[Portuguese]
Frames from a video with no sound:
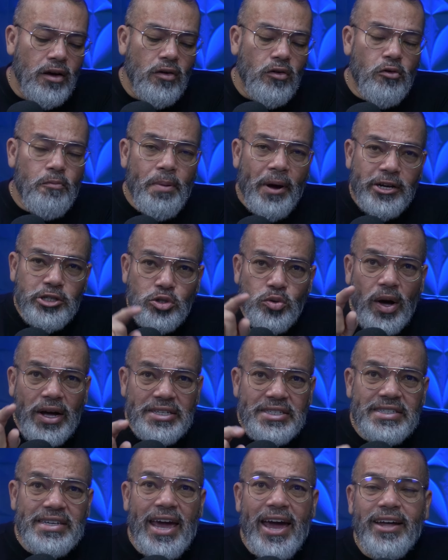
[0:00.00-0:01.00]
O pastor
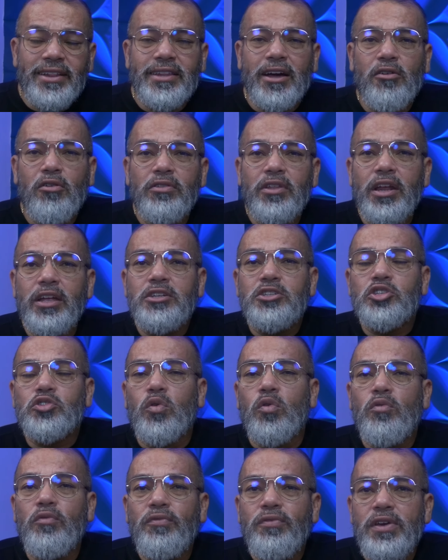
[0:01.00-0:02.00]
acerta quando ele
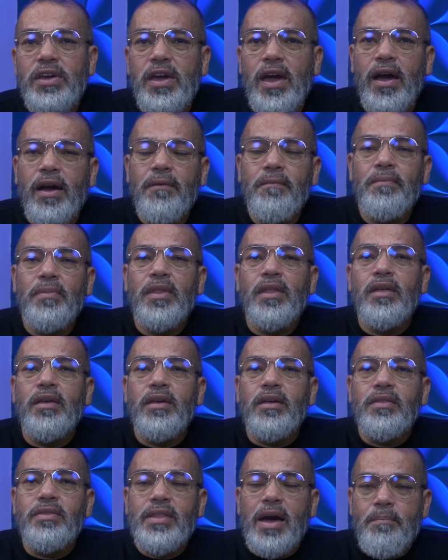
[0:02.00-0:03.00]
desconfia
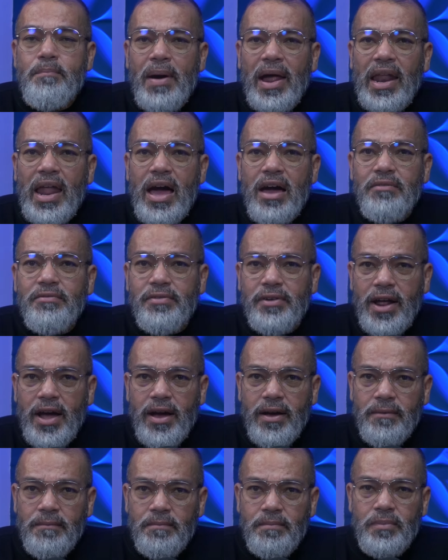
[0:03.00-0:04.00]
da
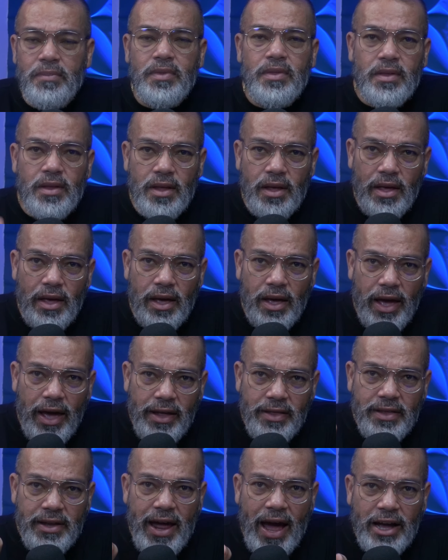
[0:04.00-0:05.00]
palavra,
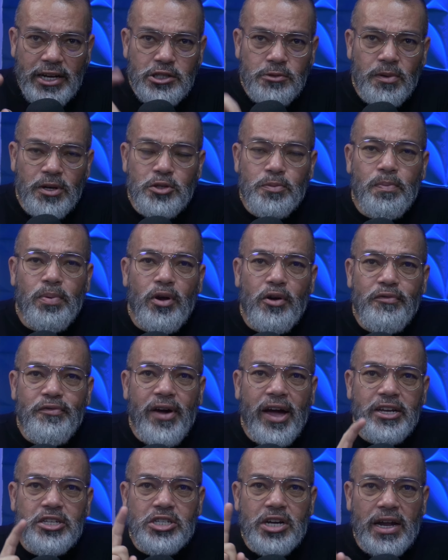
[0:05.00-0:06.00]
entre aspas,
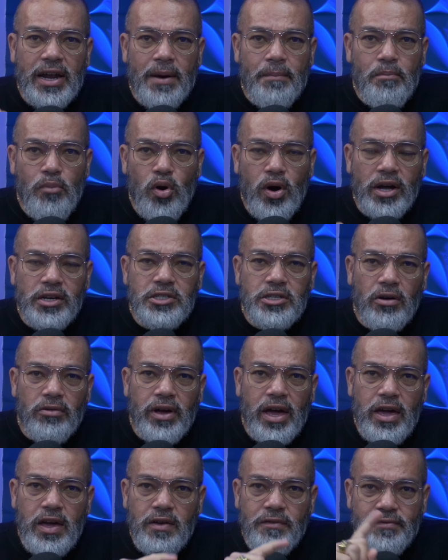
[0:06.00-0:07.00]
profética na boca de
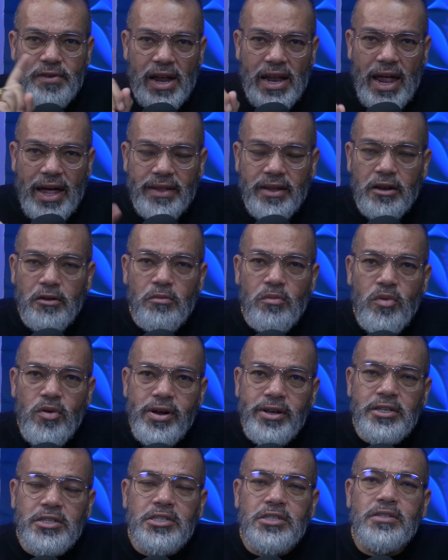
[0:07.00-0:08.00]
alguém falada no
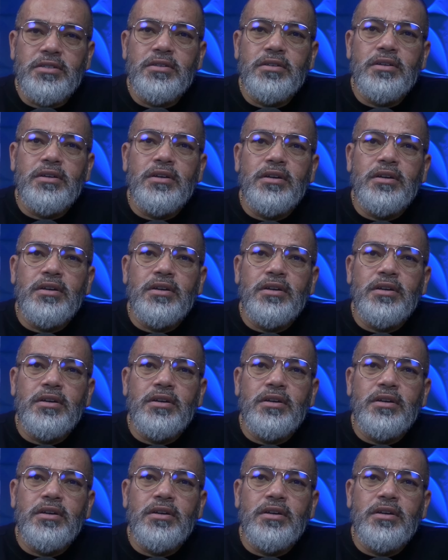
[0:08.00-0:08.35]
monte,